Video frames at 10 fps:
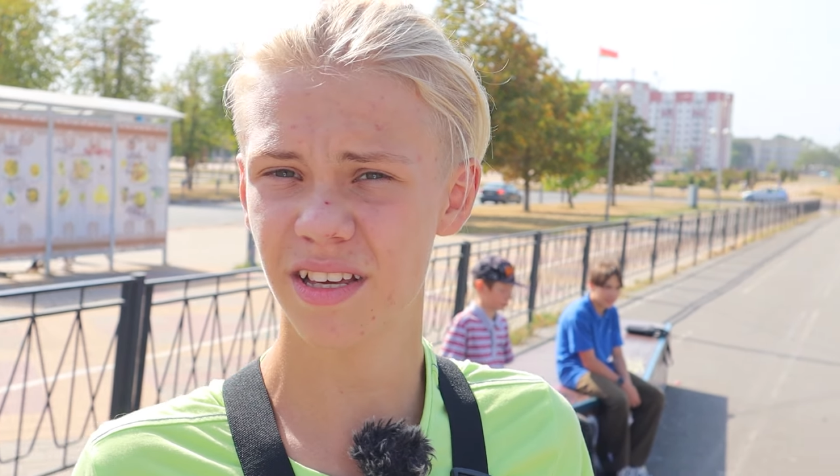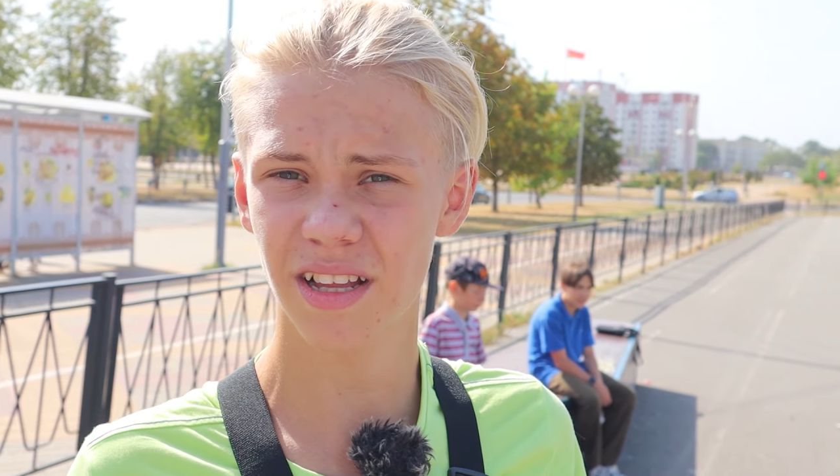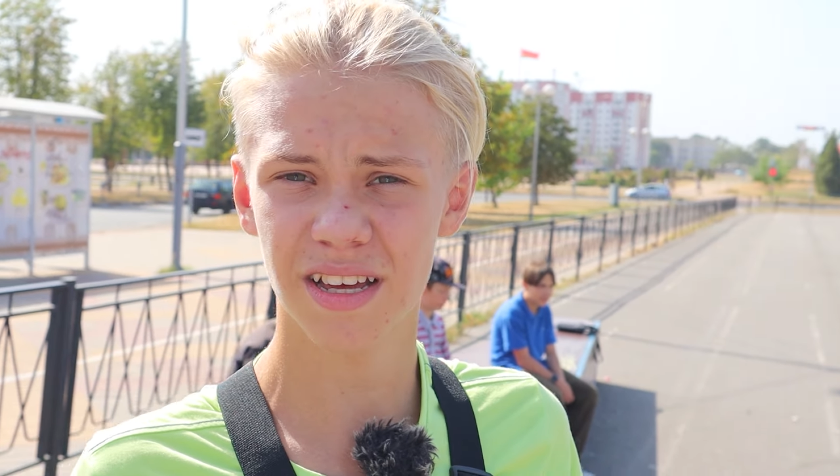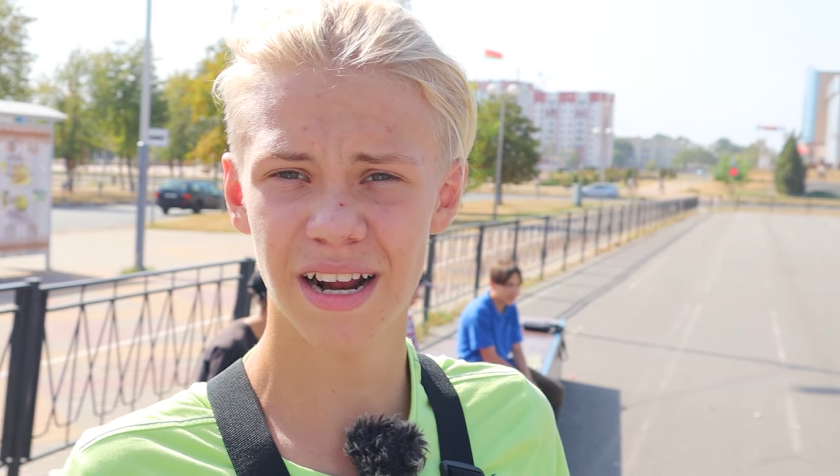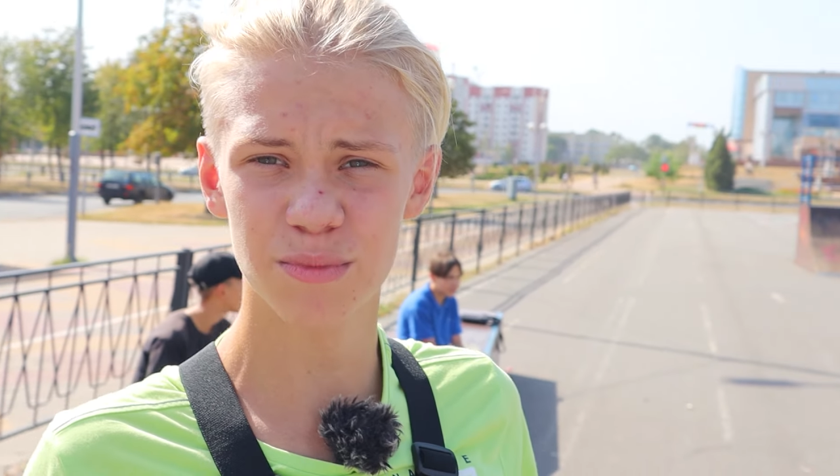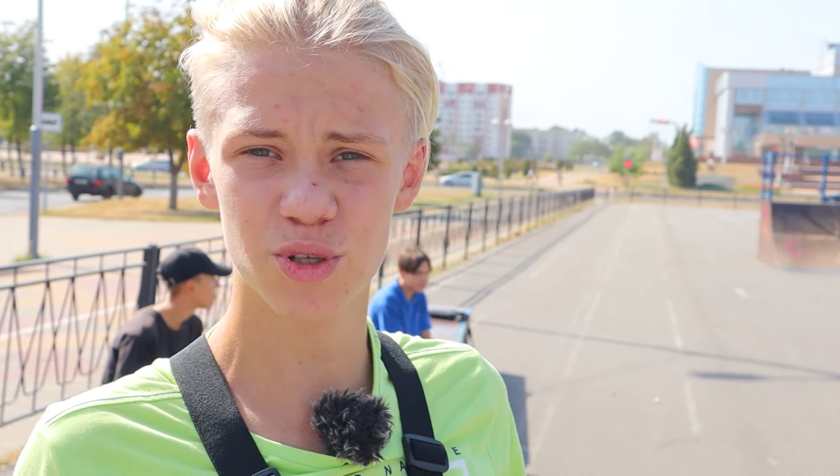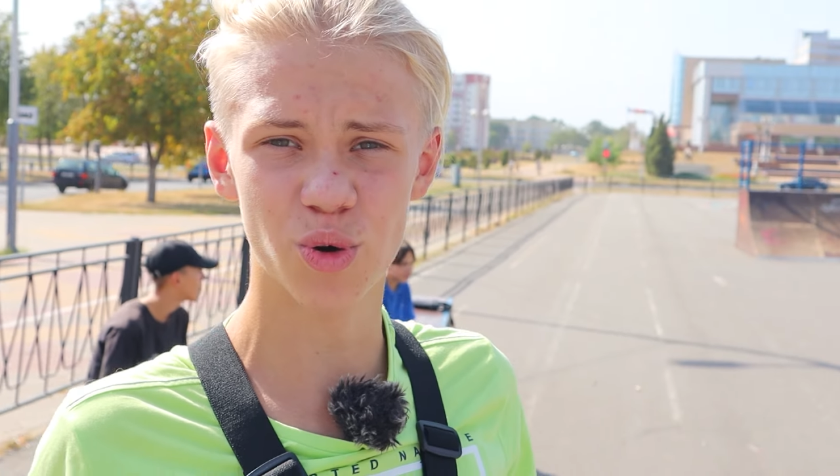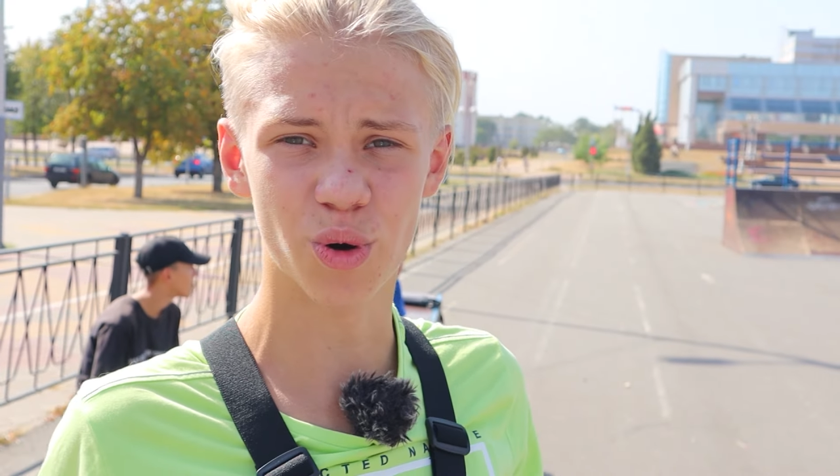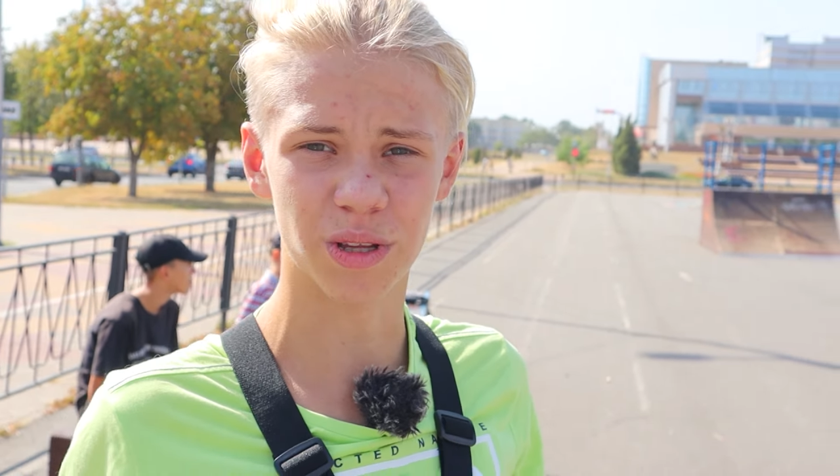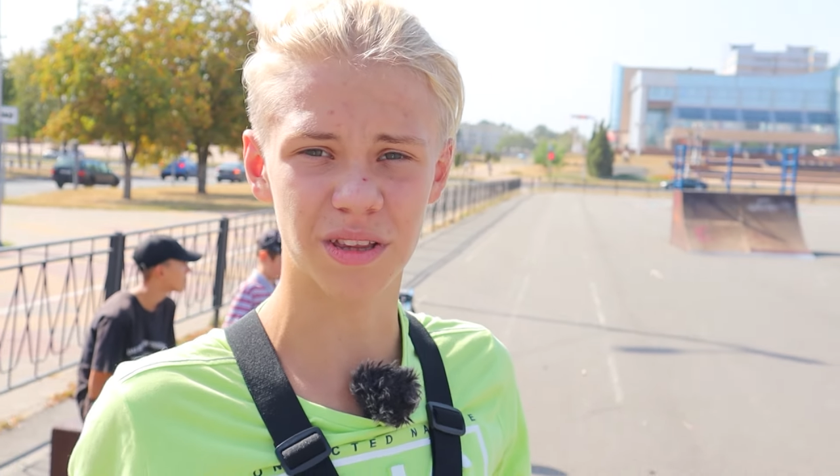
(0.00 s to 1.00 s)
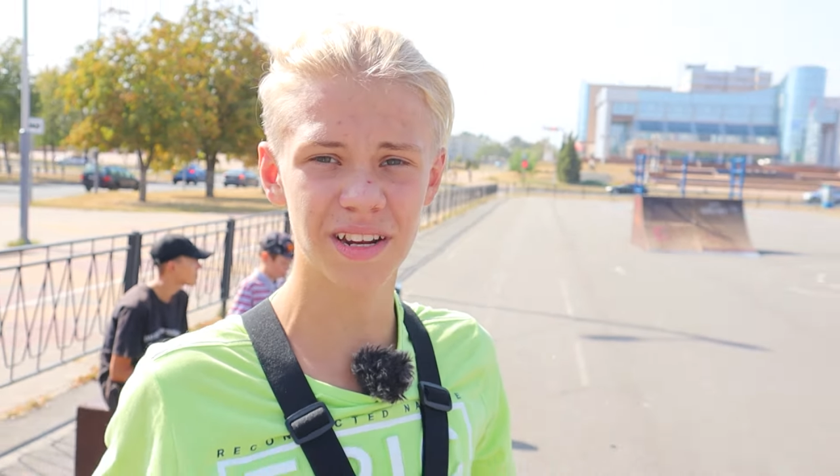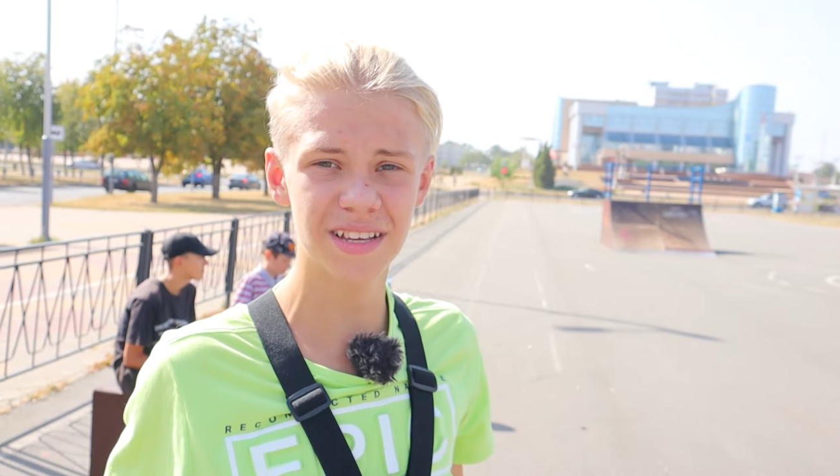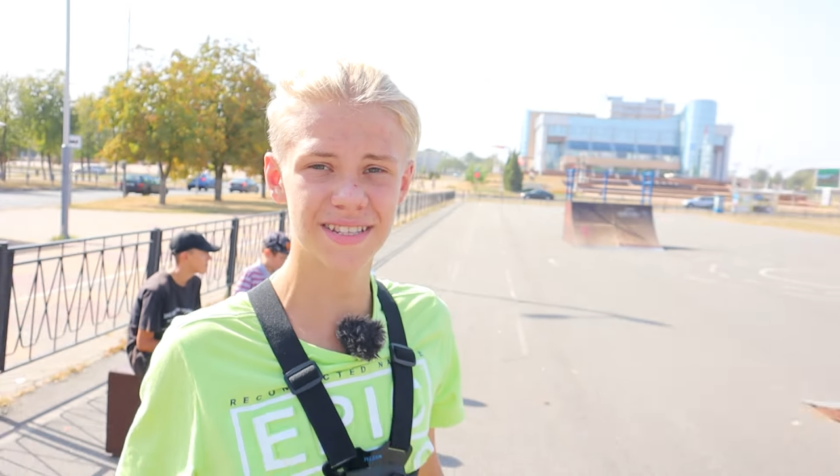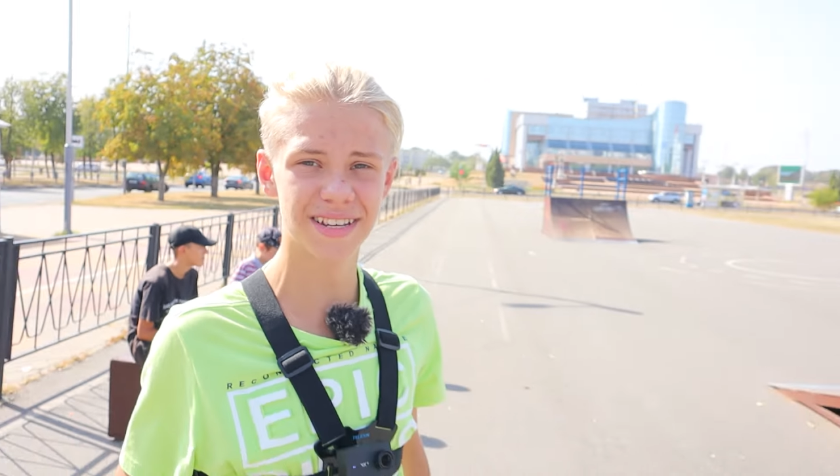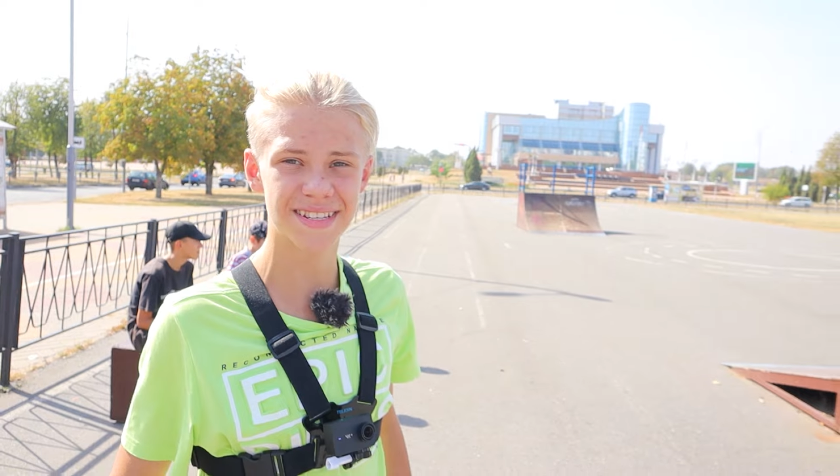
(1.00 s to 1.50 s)
килограмм сколько,
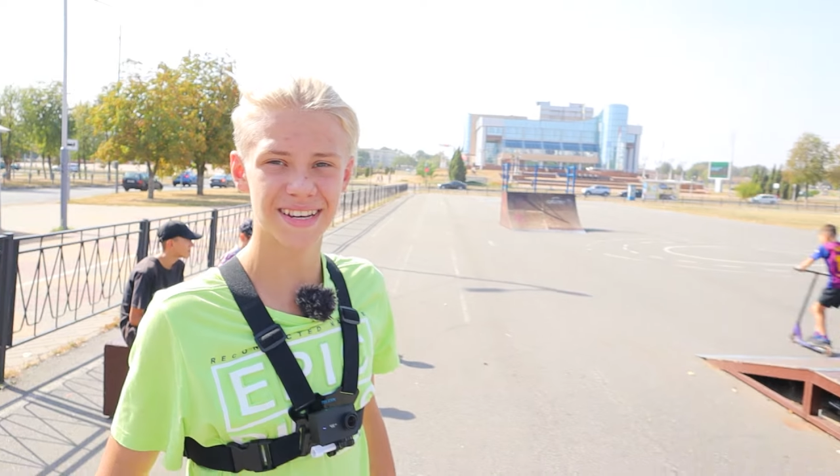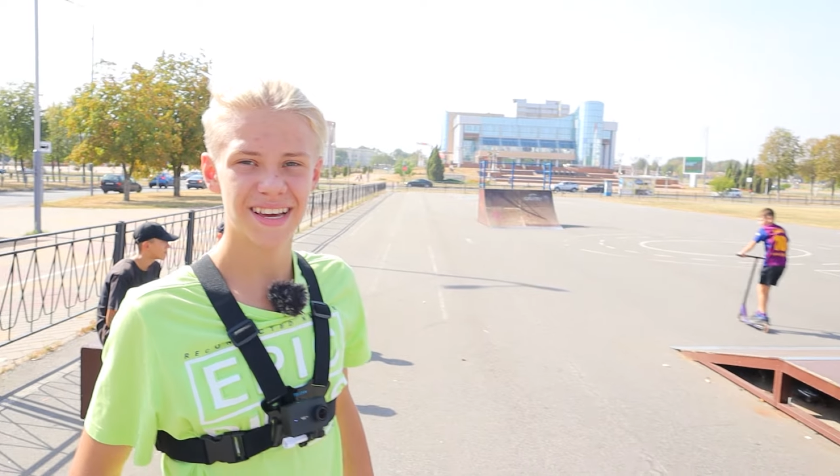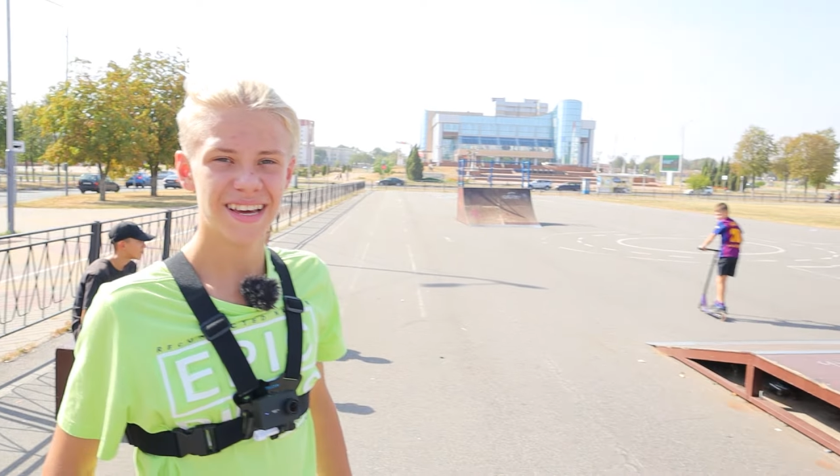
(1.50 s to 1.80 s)
30,